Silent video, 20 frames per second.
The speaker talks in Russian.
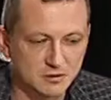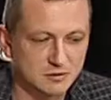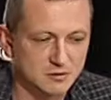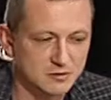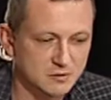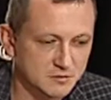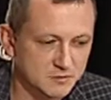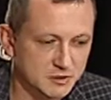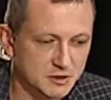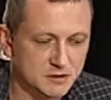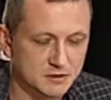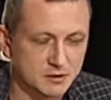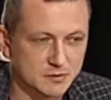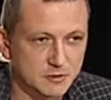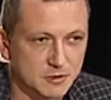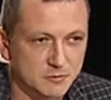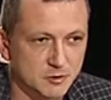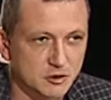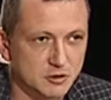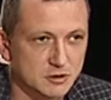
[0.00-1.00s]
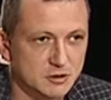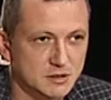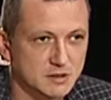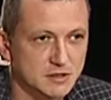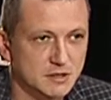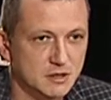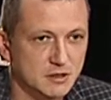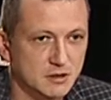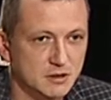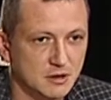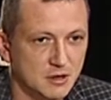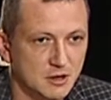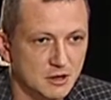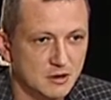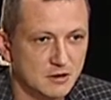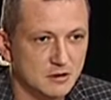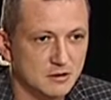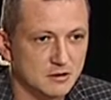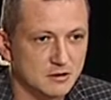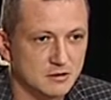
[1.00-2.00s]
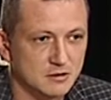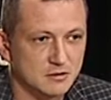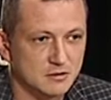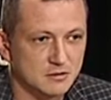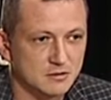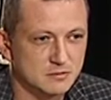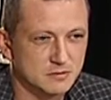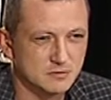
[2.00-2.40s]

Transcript: э, митингом на прошлой неделе. А,